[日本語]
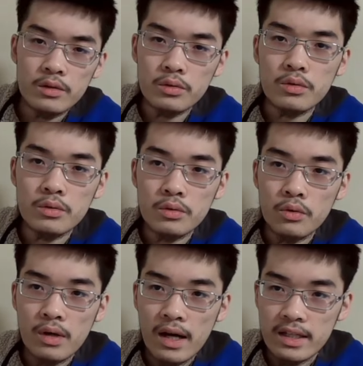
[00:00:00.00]
どんどんどん
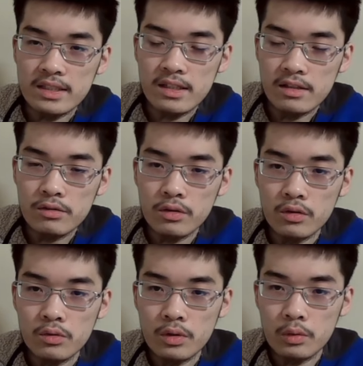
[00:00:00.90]
どん破壊されるって
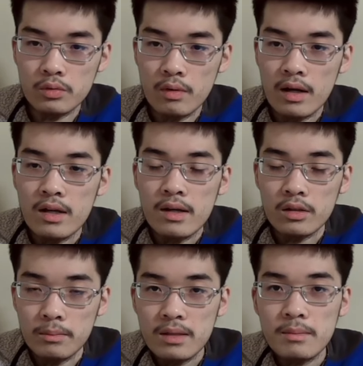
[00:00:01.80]
いうようなことは、あ
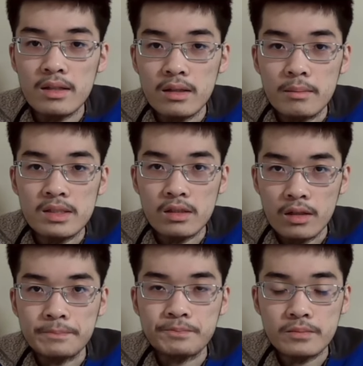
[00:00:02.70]
の目に見えていますか
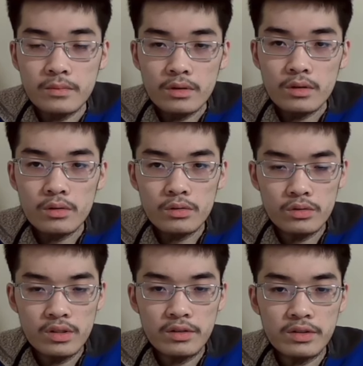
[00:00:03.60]
ら、
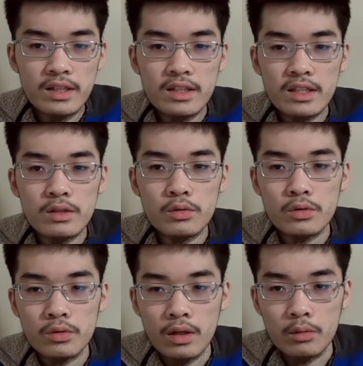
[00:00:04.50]
それで具体的にどういう
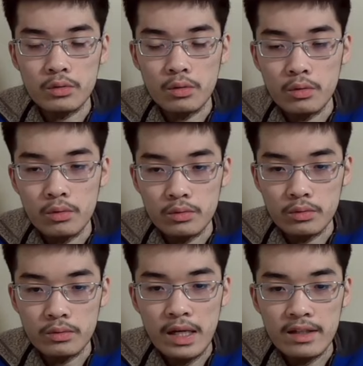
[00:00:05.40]
ようなことを、こ
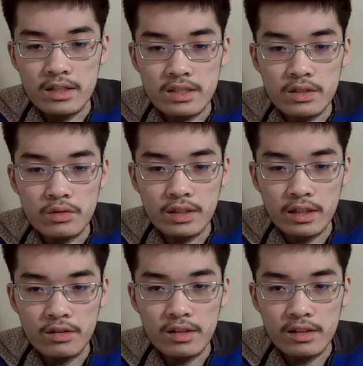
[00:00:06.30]
の改憲勢力が
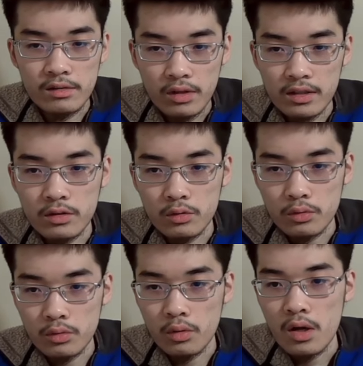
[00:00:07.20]
企んでいるのかっていう
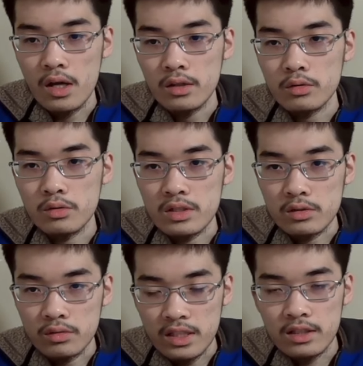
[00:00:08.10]
と、特にそ
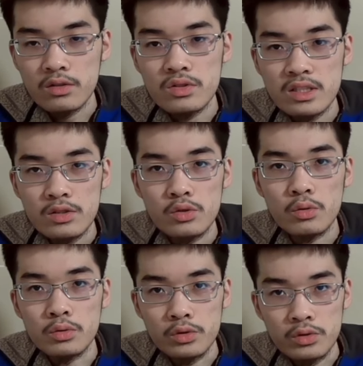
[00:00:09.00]
の緊急事態条
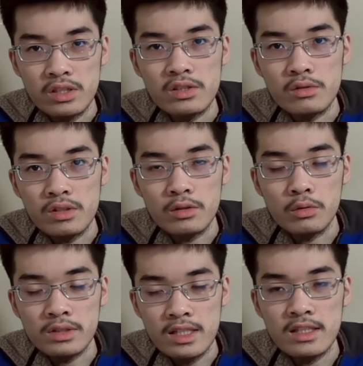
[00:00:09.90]
項の創設により
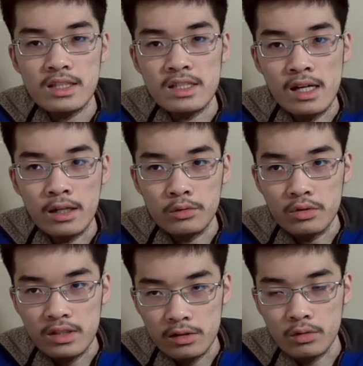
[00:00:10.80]
独裁政治が可能
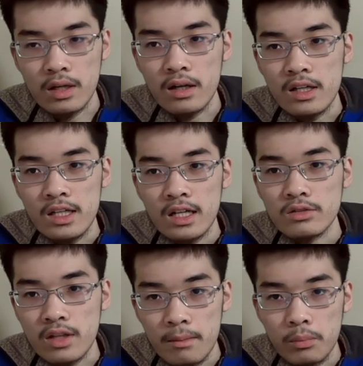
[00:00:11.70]
になるとか、あと
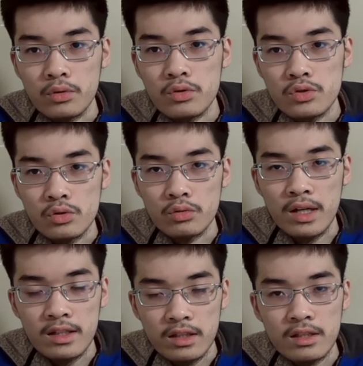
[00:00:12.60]
憲法9条の
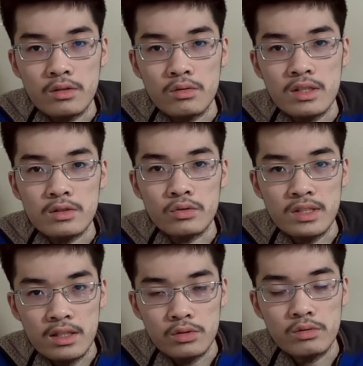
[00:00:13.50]
改定により、その
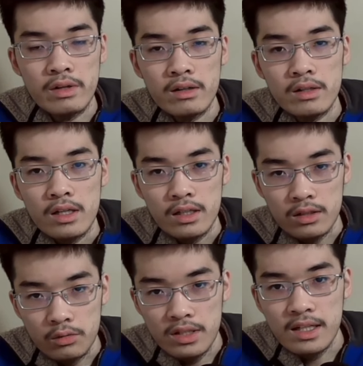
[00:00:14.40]
戦争が
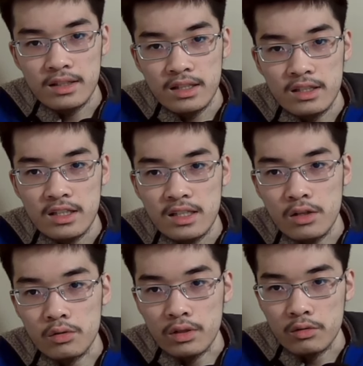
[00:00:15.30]
より簡単にでき
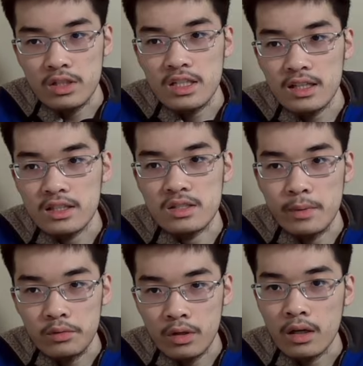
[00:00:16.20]
るような国になってし
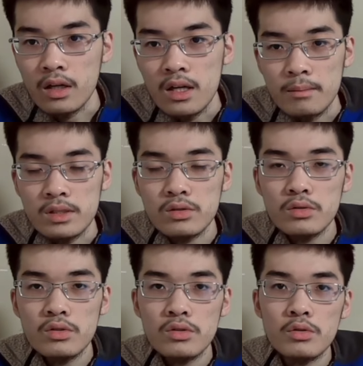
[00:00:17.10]
まうとか、まあ、そう
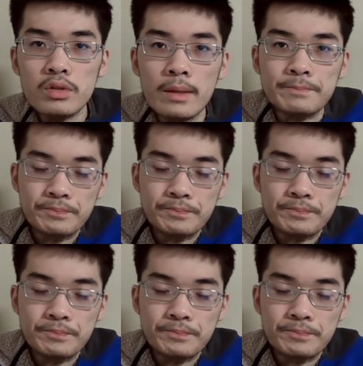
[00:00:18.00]
いうような